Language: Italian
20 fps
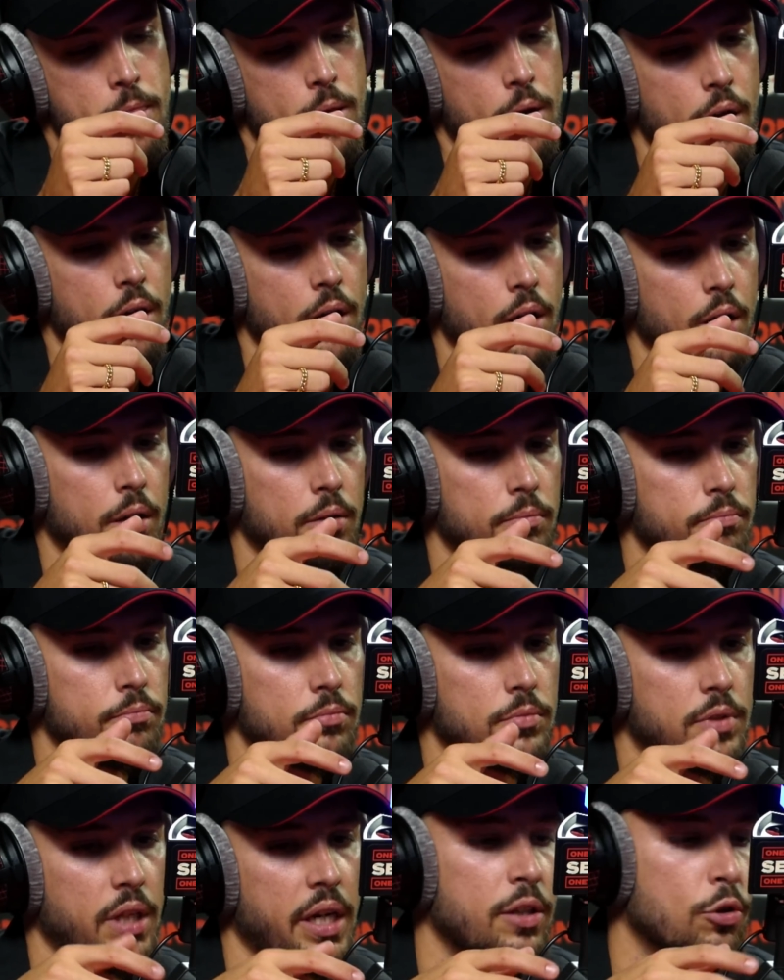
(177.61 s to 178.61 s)

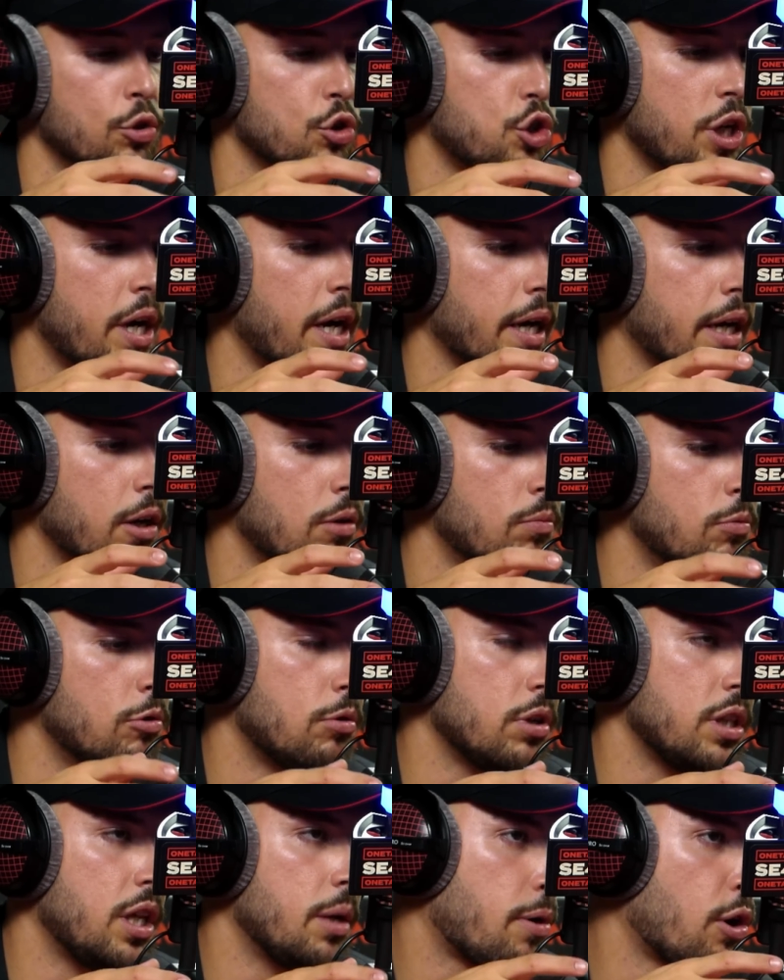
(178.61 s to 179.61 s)
ehm, tenendoci anche
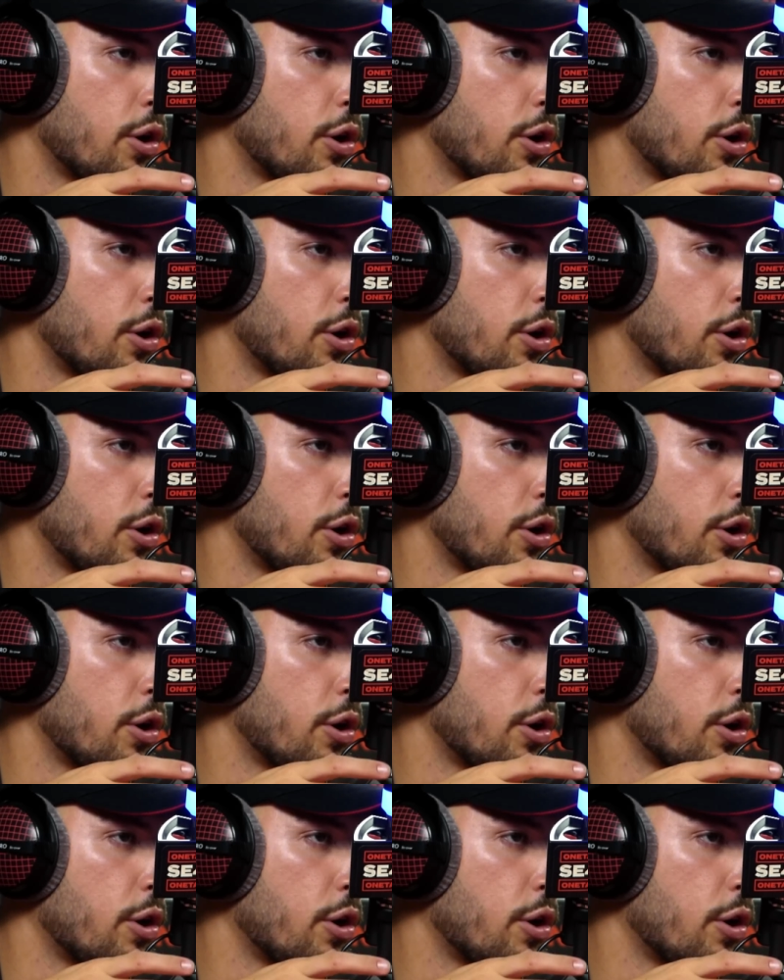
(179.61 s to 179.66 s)
comunque dei